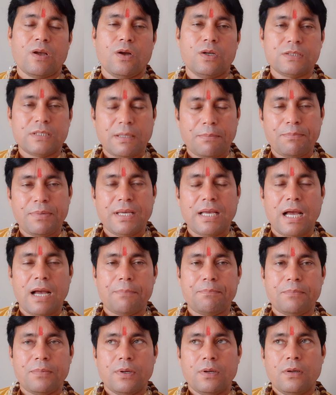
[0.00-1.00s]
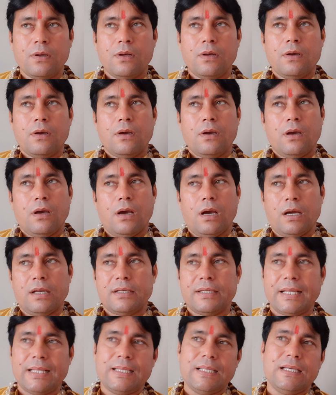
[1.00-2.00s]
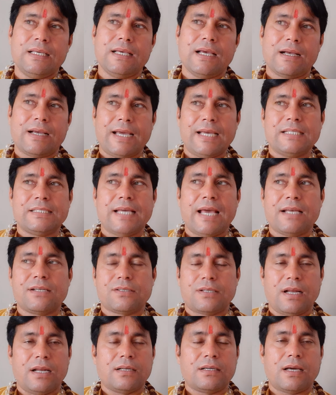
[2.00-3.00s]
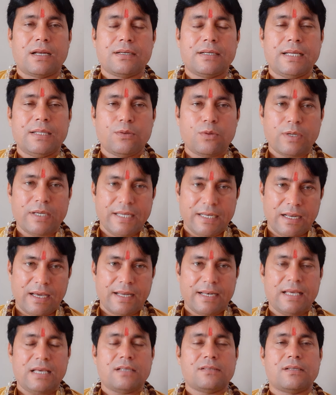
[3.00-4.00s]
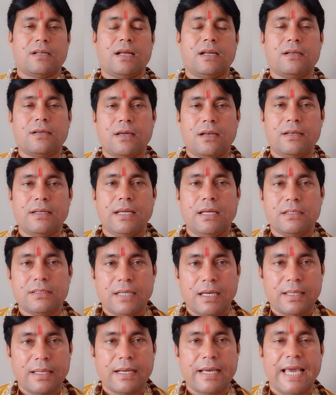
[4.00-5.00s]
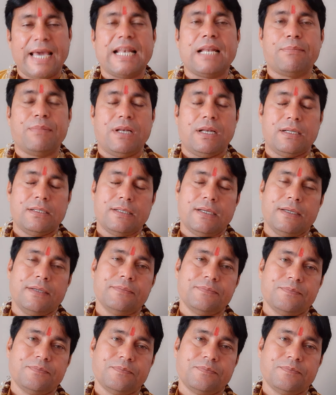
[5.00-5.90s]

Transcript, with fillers: और जब भी आप नदी या कहीं जाए स्नान करने तो किनारे ही स्नान कर लें ज़्यादा गहरे में ना जाए